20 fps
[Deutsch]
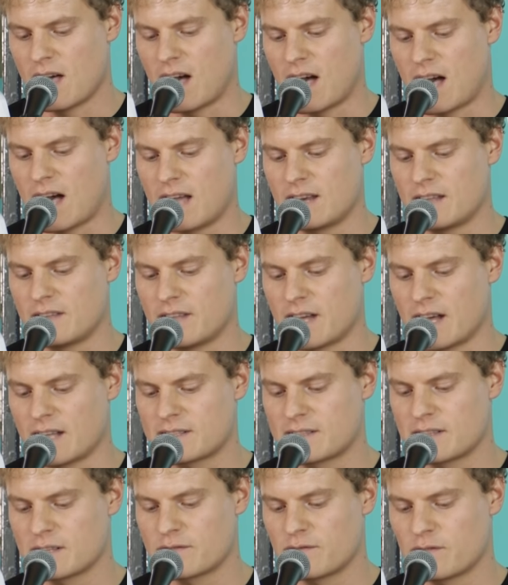Alle
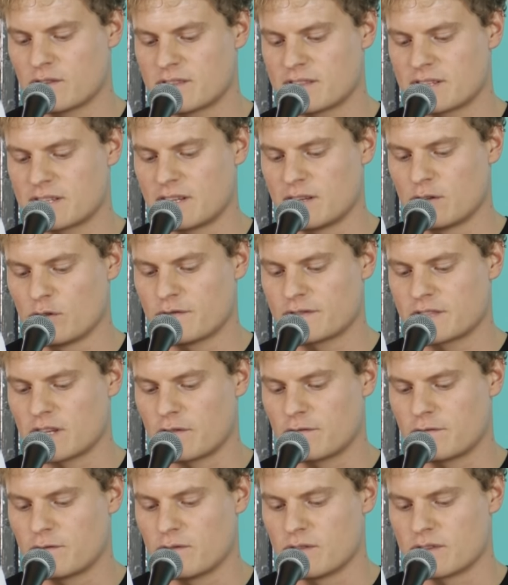Nazis würden sich in Luft
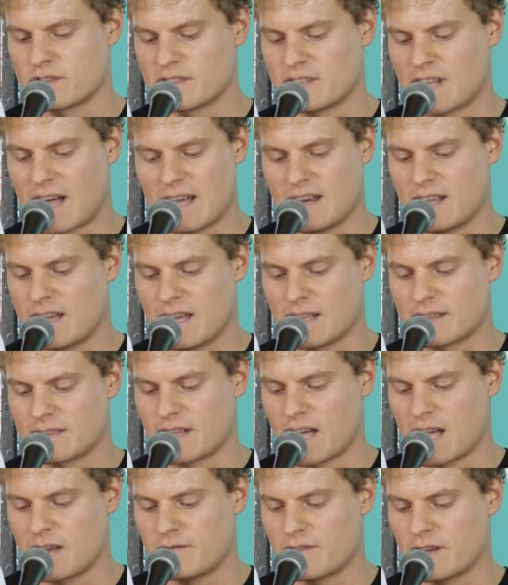auflösen. Alle
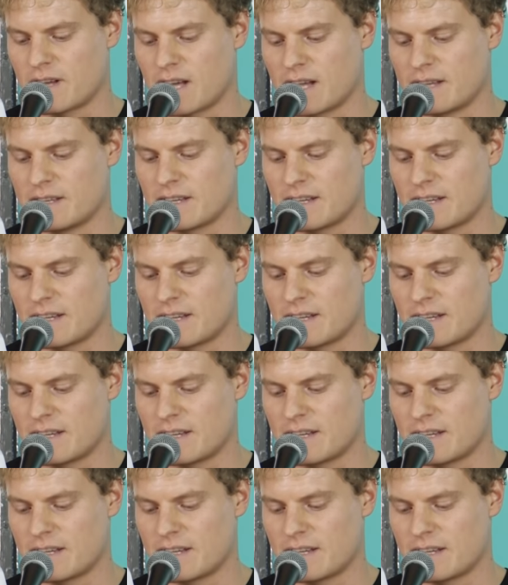hätten einfach eine